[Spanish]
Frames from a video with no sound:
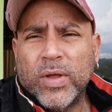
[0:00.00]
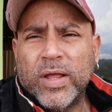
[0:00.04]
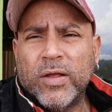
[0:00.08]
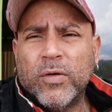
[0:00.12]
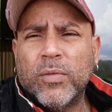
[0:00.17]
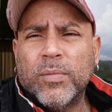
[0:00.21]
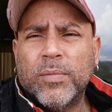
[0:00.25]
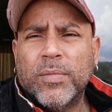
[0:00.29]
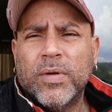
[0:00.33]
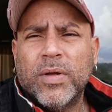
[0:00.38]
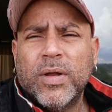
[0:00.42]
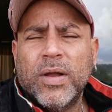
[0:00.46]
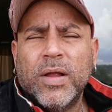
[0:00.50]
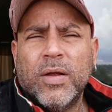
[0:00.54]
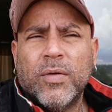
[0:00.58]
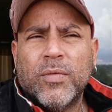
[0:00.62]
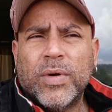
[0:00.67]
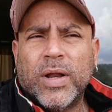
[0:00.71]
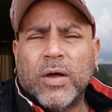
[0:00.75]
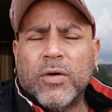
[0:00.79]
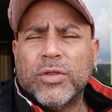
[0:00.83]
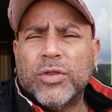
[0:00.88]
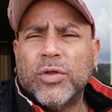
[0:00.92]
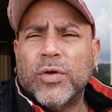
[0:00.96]
Es
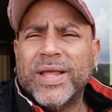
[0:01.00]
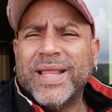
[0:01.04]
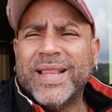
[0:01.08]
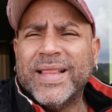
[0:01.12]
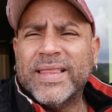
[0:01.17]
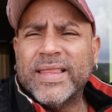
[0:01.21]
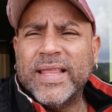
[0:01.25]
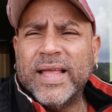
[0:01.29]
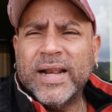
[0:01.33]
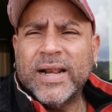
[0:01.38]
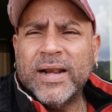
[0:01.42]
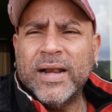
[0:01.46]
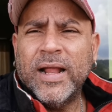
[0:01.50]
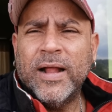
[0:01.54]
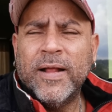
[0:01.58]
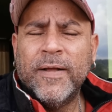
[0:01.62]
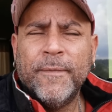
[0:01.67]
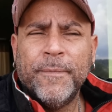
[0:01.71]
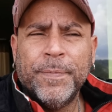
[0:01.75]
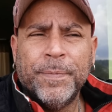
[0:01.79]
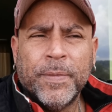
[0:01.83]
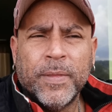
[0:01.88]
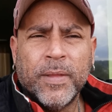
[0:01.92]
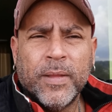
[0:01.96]
una cuestión interna
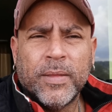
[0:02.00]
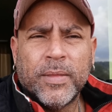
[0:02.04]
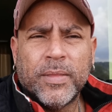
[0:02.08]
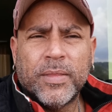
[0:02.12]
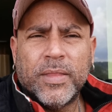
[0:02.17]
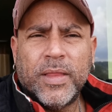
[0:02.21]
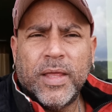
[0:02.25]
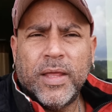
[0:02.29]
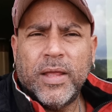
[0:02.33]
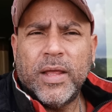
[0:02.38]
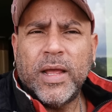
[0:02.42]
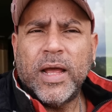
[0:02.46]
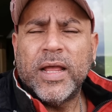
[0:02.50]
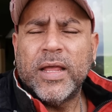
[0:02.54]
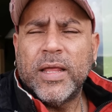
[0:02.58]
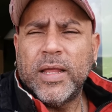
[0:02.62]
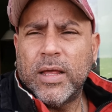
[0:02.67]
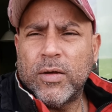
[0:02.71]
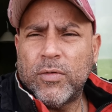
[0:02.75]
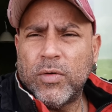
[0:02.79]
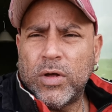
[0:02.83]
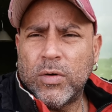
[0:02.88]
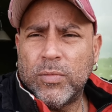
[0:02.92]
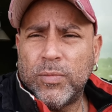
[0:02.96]
de ahí
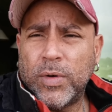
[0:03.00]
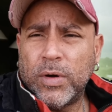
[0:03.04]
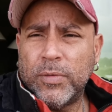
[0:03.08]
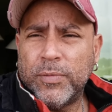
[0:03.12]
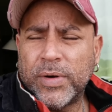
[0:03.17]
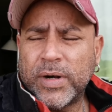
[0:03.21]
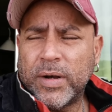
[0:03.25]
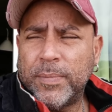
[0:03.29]
Ecuador. Vuelvo y